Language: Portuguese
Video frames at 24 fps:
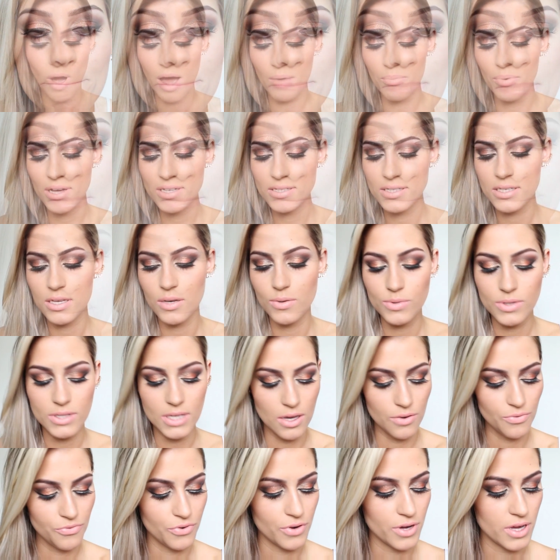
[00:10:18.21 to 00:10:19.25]
A base que eu
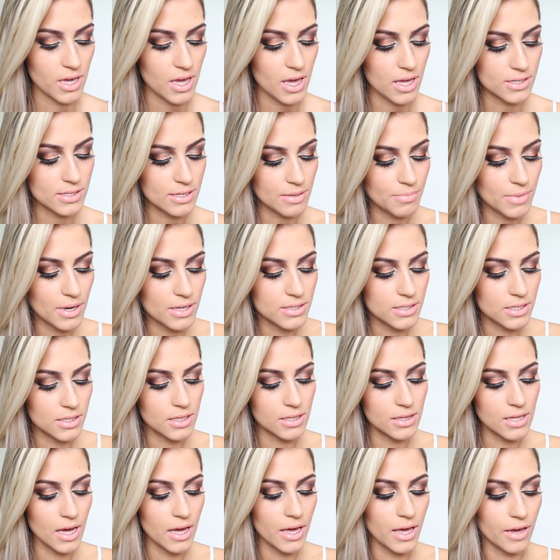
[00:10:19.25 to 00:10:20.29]
usei foi essa base
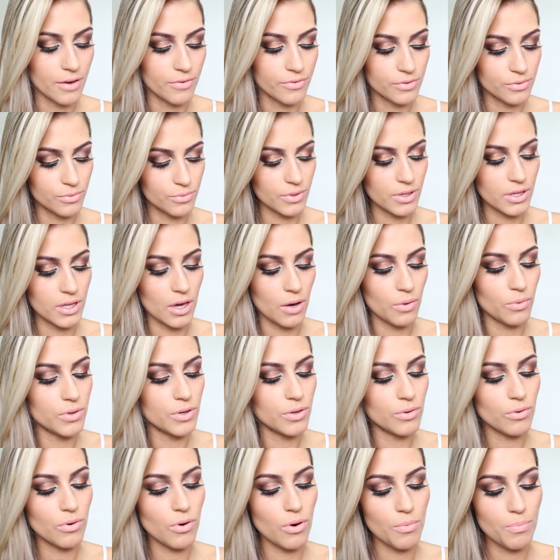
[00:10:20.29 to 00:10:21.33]
aqui da Revlon, que é o
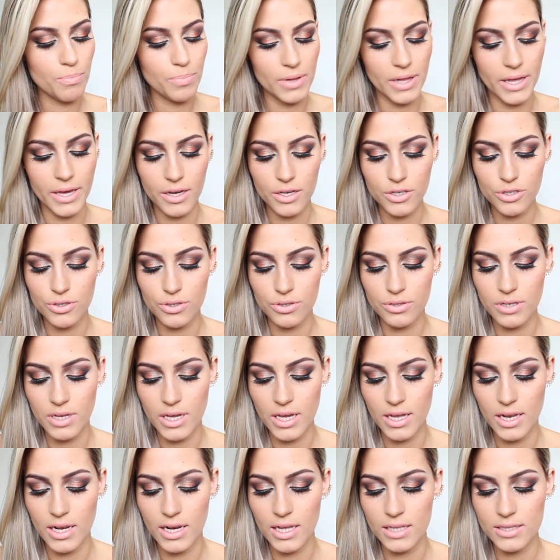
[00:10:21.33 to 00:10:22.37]
New Complexion.
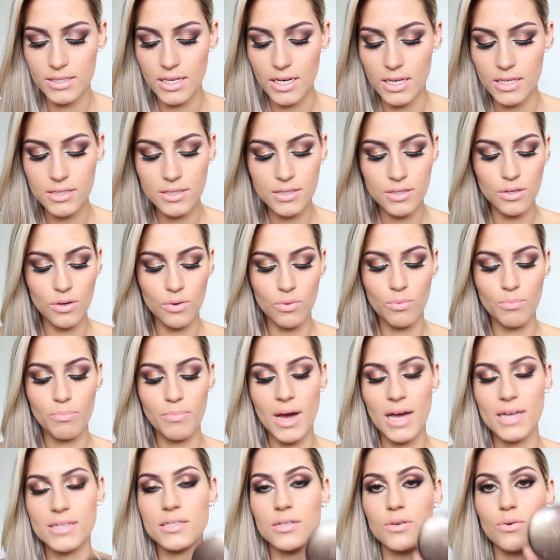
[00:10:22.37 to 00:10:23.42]
Ele é 3 em 1,
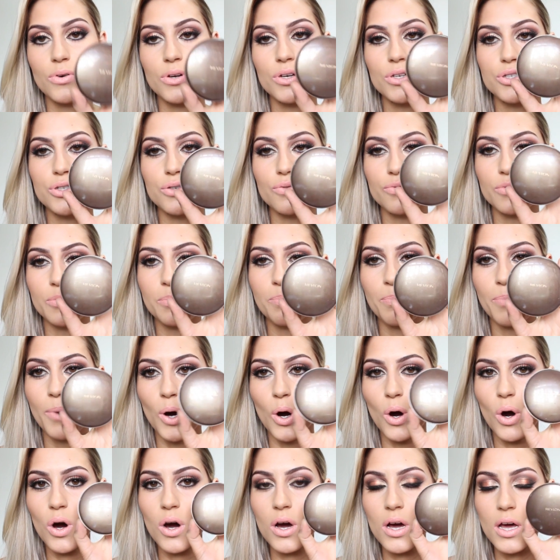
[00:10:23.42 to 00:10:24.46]
base, corretivo e
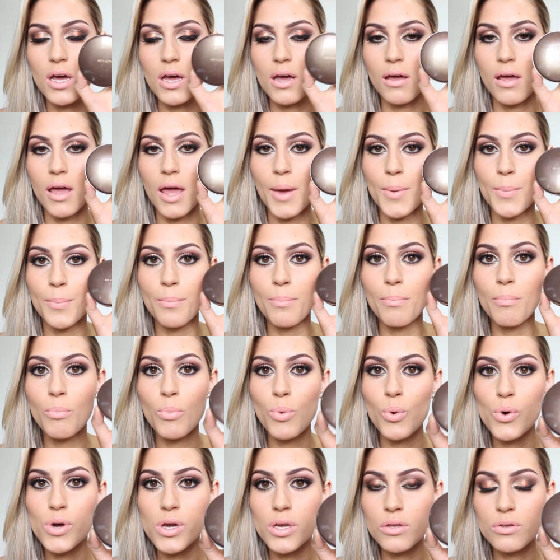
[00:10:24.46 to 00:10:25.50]
pó. É
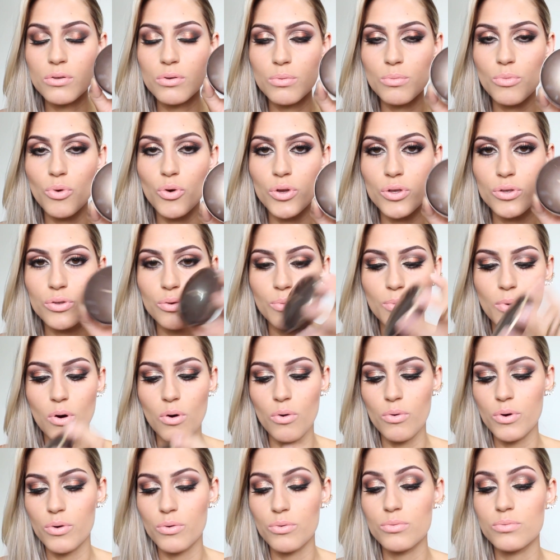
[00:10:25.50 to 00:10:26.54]
muito, muito
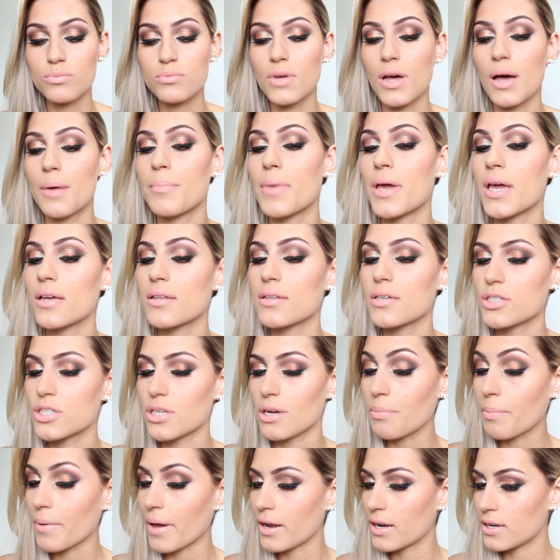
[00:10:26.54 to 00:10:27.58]
bom. Eu amei,
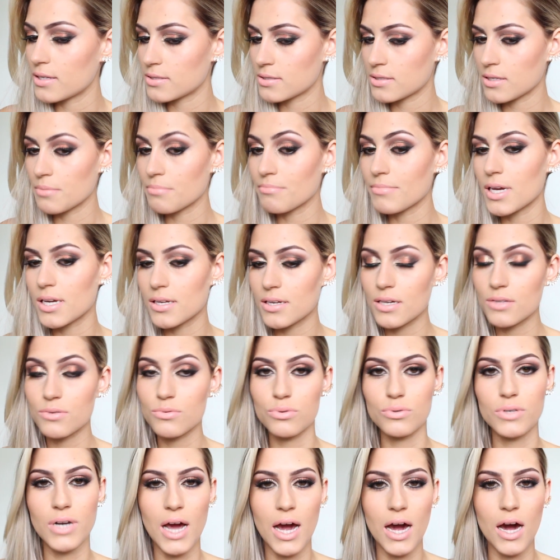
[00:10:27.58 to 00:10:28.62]
deixa a pele, assim, bem
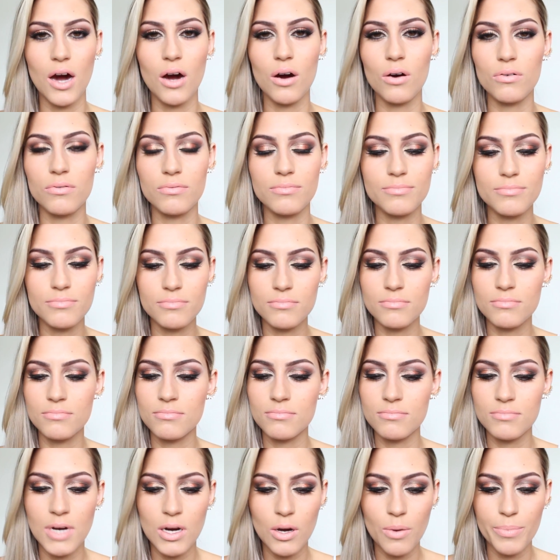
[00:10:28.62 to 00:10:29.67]
natural,
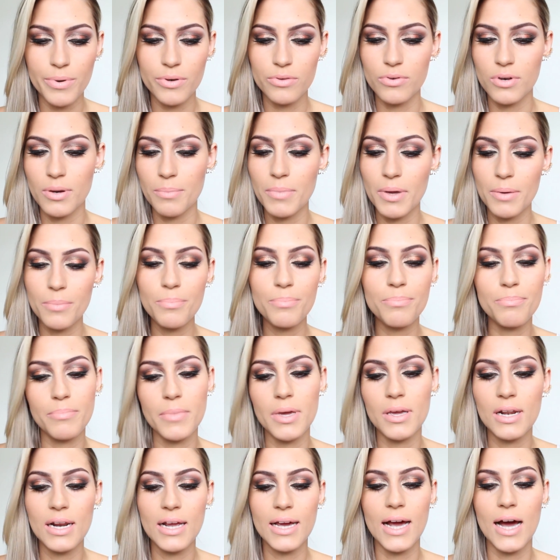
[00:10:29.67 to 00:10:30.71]
uma cobertura bem,
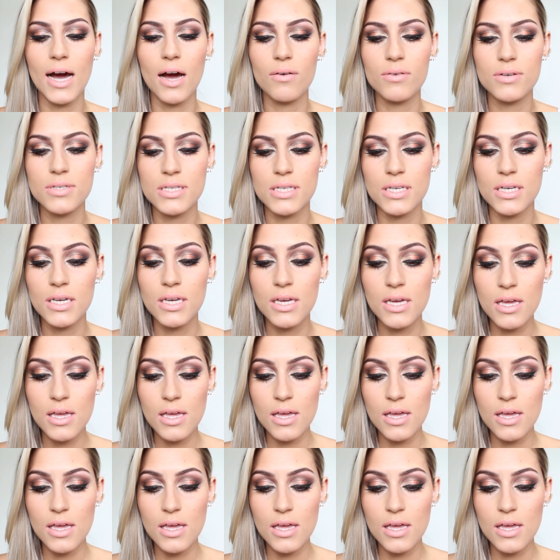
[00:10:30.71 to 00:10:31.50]
bem legal, assim.